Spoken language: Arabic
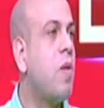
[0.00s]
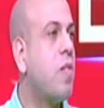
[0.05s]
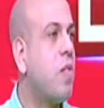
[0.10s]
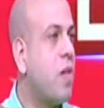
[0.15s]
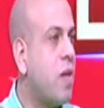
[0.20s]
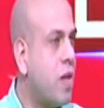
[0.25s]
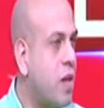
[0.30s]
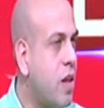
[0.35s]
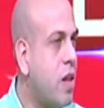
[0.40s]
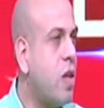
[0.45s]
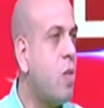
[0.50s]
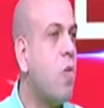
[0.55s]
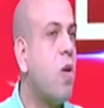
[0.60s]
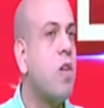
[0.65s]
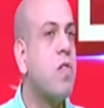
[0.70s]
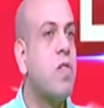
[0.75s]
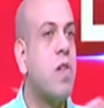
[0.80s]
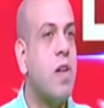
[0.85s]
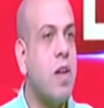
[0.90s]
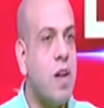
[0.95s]
وظاهري
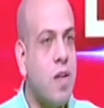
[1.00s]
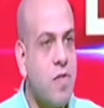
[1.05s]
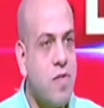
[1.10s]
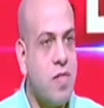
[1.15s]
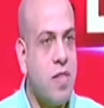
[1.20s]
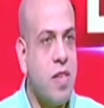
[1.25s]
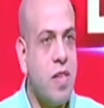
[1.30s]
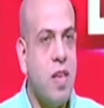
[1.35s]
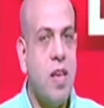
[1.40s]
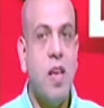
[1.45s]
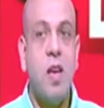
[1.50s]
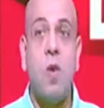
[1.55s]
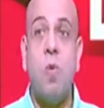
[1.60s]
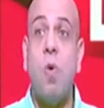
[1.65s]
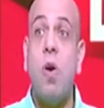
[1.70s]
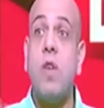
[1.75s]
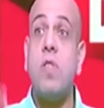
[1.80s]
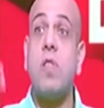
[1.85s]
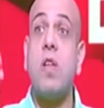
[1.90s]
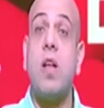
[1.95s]
واخسر نفسي
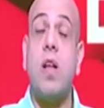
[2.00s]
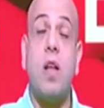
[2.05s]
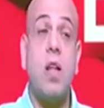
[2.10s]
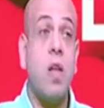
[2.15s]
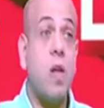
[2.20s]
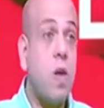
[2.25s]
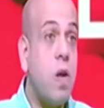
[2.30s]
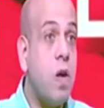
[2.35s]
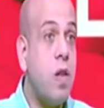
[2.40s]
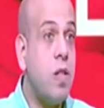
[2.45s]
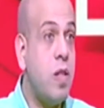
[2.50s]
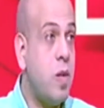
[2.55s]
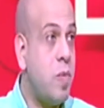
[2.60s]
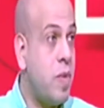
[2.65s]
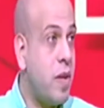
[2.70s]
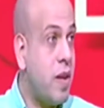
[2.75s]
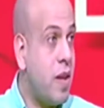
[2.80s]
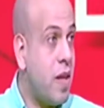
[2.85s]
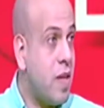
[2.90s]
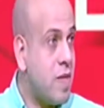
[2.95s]
واخسر علاقاتي
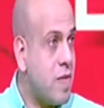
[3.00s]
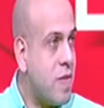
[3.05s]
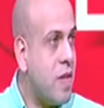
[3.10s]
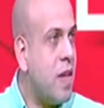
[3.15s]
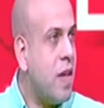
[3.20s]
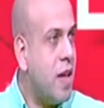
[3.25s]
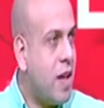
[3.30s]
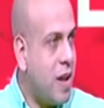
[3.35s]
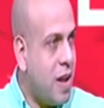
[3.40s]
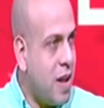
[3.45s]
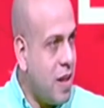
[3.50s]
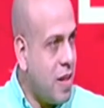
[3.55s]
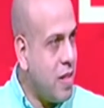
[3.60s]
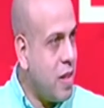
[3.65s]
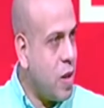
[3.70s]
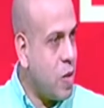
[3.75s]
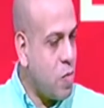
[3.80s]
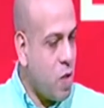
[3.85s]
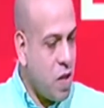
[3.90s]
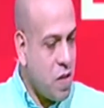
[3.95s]
بالناس
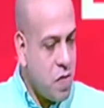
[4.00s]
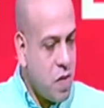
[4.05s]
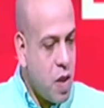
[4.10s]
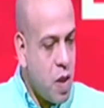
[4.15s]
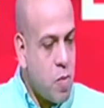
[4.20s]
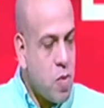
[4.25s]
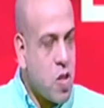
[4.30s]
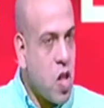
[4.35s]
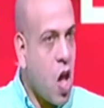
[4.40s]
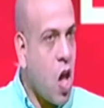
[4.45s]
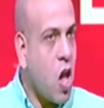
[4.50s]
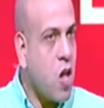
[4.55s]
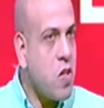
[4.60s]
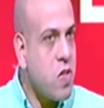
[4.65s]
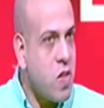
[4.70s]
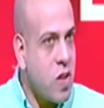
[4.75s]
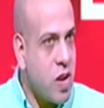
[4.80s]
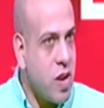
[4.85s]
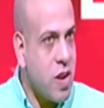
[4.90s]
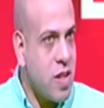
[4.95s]
لان المعصيه
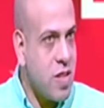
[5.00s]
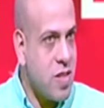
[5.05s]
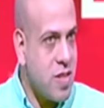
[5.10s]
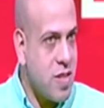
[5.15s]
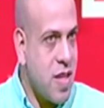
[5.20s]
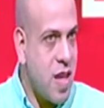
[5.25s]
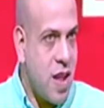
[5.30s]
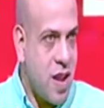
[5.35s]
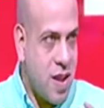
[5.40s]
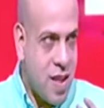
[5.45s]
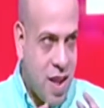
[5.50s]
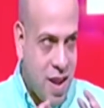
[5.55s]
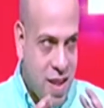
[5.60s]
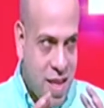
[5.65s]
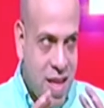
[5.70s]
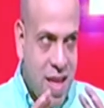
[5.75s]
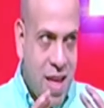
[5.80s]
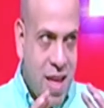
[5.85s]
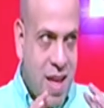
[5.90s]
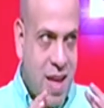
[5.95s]
بتحاصر الانسان
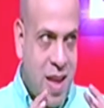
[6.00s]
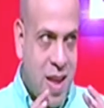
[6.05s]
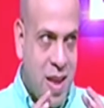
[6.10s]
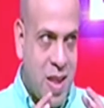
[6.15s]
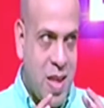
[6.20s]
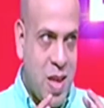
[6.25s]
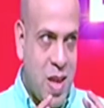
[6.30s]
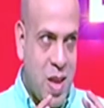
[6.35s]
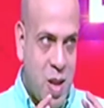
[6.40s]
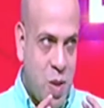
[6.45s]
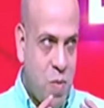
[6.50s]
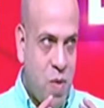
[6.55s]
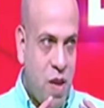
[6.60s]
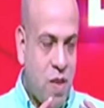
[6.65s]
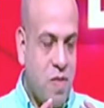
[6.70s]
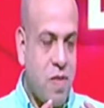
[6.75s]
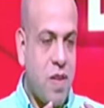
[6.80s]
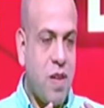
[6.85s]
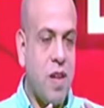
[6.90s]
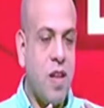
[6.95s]
يعني مم. يعني اللي
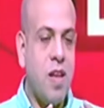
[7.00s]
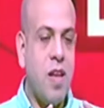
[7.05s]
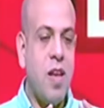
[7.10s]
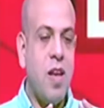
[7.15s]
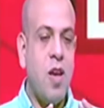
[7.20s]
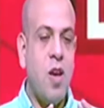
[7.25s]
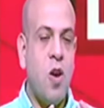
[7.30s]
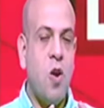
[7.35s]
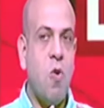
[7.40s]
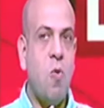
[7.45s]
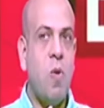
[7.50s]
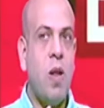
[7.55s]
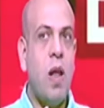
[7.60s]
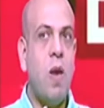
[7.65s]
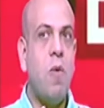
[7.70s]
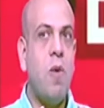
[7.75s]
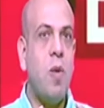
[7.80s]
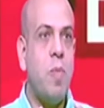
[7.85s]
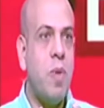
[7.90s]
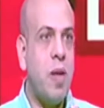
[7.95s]
بيحصل هو
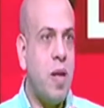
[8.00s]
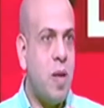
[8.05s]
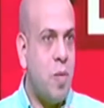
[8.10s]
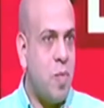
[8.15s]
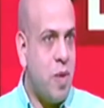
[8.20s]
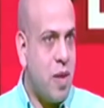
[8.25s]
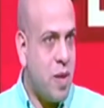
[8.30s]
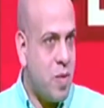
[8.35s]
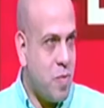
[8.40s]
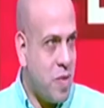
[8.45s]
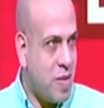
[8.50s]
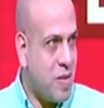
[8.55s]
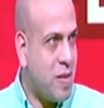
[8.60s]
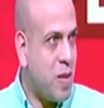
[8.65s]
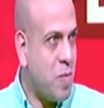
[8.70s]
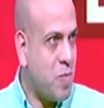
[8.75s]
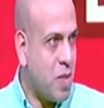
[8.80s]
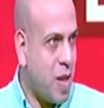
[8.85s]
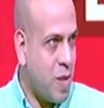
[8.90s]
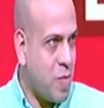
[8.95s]
الاول بي بي
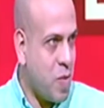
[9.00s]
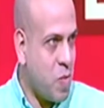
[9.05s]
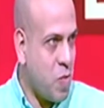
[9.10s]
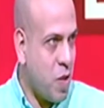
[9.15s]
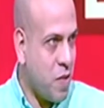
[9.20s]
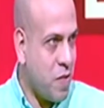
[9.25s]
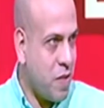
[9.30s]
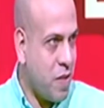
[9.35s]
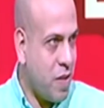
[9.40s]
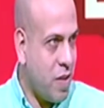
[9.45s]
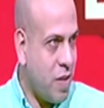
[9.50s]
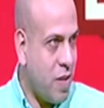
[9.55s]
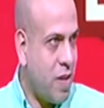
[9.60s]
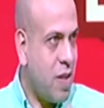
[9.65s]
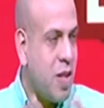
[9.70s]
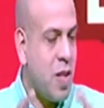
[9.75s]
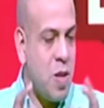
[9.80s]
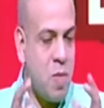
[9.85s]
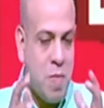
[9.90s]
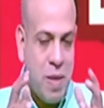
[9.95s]
بيستمتع بالمعصيه
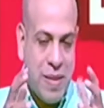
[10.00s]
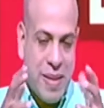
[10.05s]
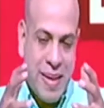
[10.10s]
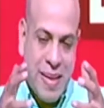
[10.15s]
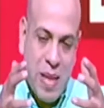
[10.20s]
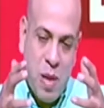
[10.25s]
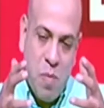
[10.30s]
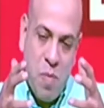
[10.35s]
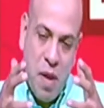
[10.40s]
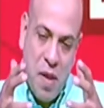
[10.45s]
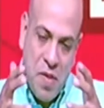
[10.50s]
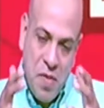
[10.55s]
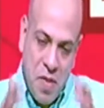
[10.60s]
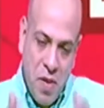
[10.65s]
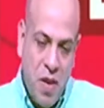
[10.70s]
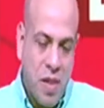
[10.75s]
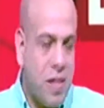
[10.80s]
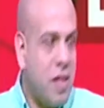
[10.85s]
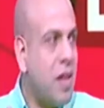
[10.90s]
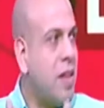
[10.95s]
بعد كده
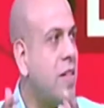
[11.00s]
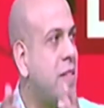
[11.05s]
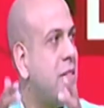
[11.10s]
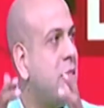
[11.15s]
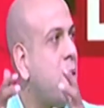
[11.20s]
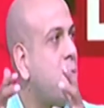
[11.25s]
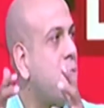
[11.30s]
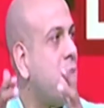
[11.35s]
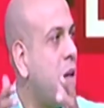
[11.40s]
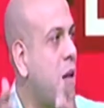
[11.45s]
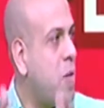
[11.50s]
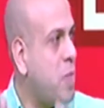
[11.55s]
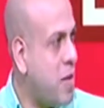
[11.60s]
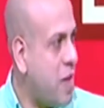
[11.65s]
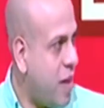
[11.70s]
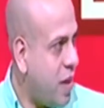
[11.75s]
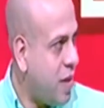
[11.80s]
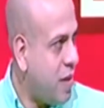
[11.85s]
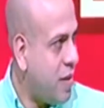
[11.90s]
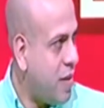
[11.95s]
المعصيه دي اللي استمتع
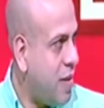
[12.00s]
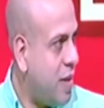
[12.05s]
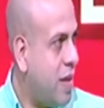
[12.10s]
بيها مم.